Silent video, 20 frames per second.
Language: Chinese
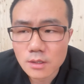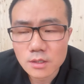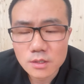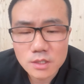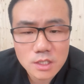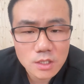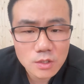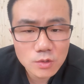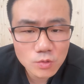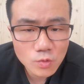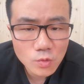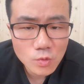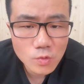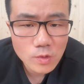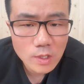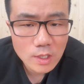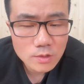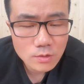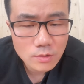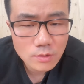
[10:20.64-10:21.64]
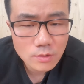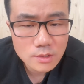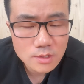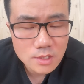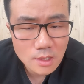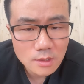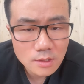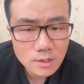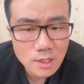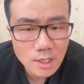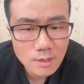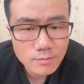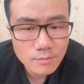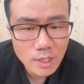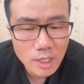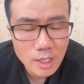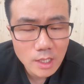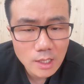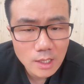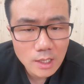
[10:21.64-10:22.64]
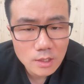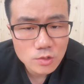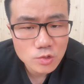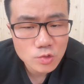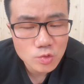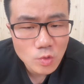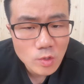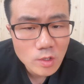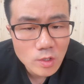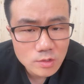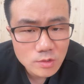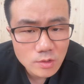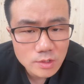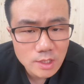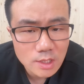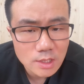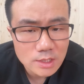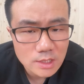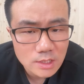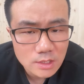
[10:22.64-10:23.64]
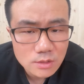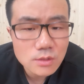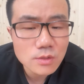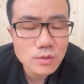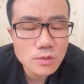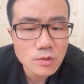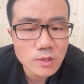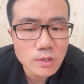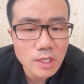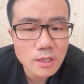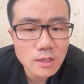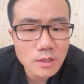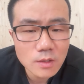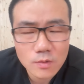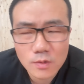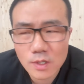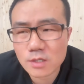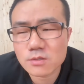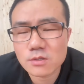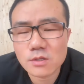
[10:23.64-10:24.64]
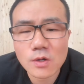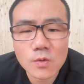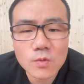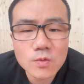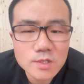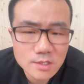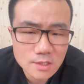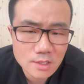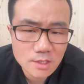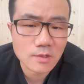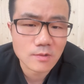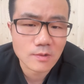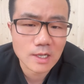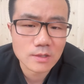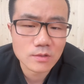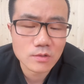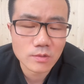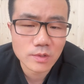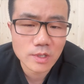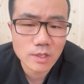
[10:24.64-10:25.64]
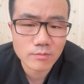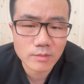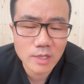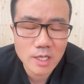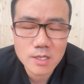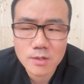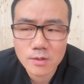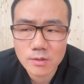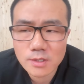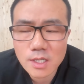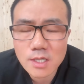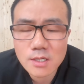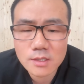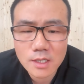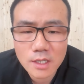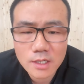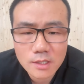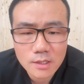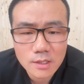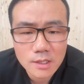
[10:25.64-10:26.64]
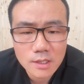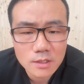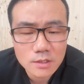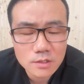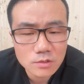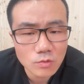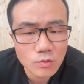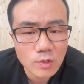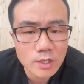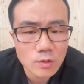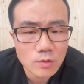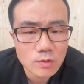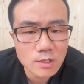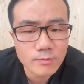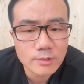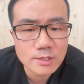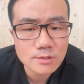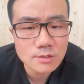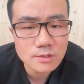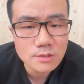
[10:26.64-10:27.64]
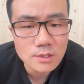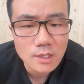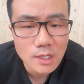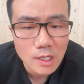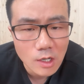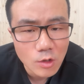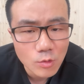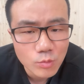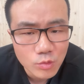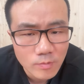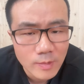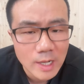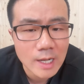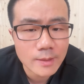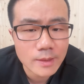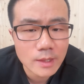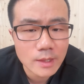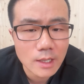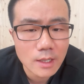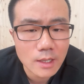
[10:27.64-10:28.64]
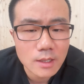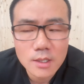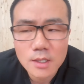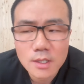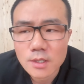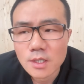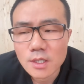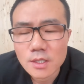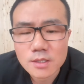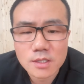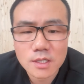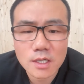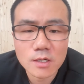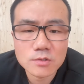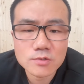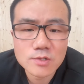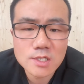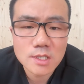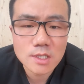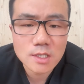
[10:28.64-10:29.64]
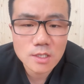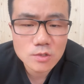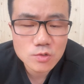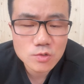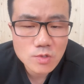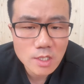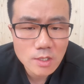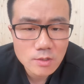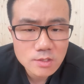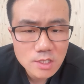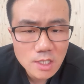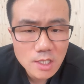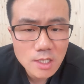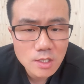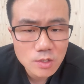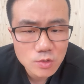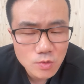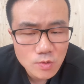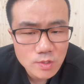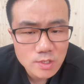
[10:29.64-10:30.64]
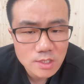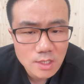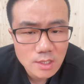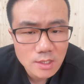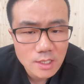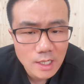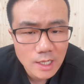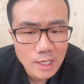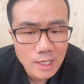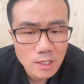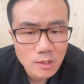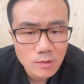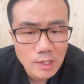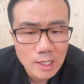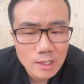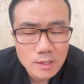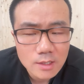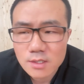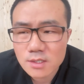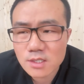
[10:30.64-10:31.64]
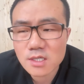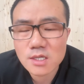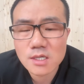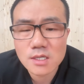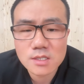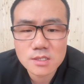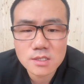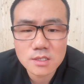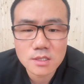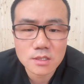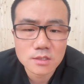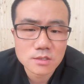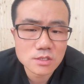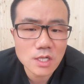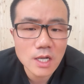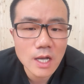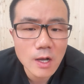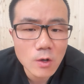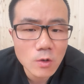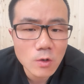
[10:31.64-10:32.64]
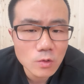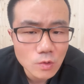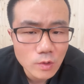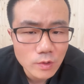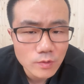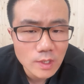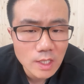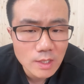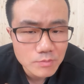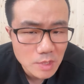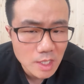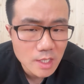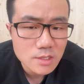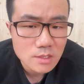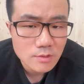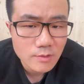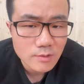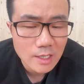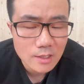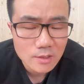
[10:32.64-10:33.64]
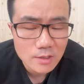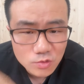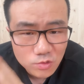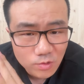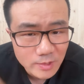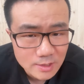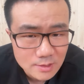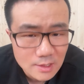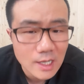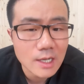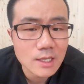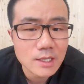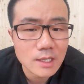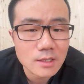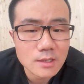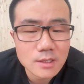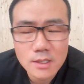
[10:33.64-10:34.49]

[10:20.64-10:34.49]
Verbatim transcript: 你如果对于整个 NBA 啊所有球星一视同仁，我都喜欢，对不对？没有任何一个人是我有那么丝毫不满的。你要说你能做到这种心态的话，你已经超脱于 NBA 之外了。说明啥呢？